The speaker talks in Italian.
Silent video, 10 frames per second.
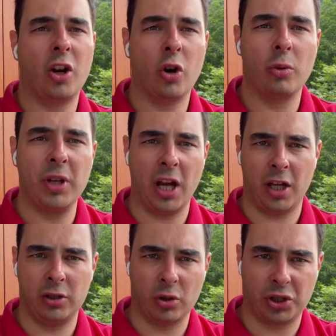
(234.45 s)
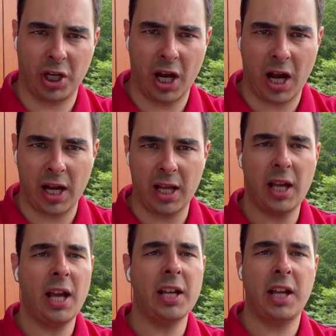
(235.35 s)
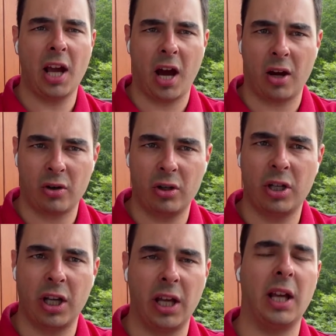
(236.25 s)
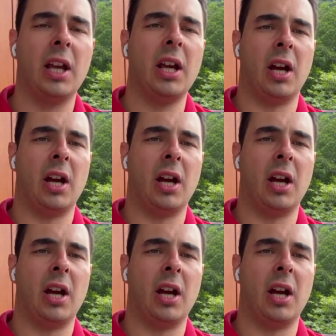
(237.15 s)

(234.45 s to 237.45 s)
economia industriale, è chiaro che